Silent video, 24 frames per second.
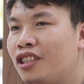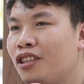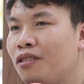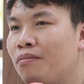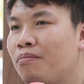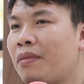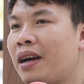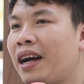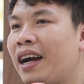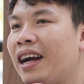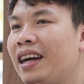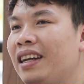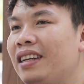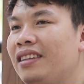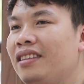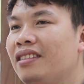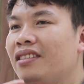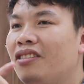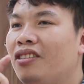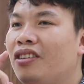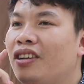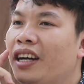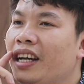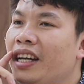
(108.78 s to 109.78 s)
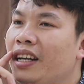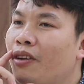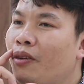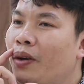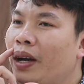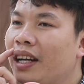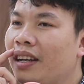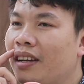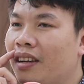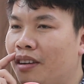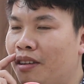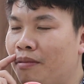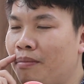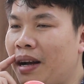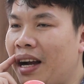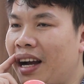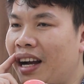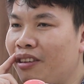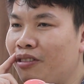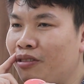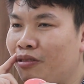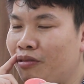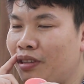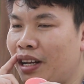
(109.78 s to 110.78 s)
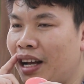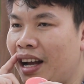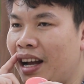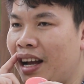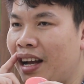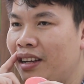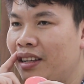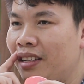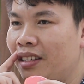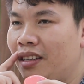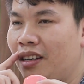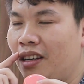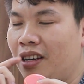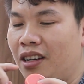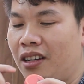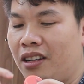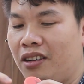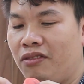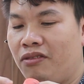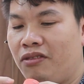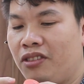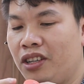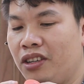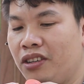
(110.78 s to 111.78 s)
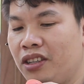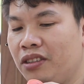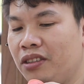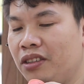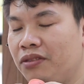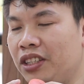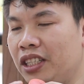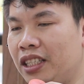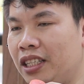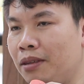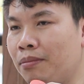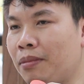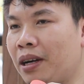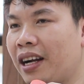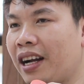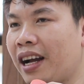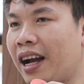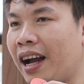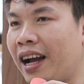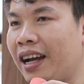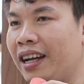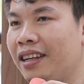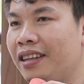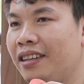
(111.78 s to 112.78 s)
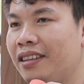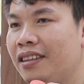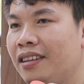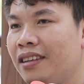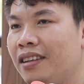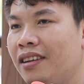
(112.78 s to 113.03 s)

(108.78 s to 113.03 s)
Sứt má nó gây loét ở cái má của chúng ta ấy, ở với cái vị trí mắc cài ấy,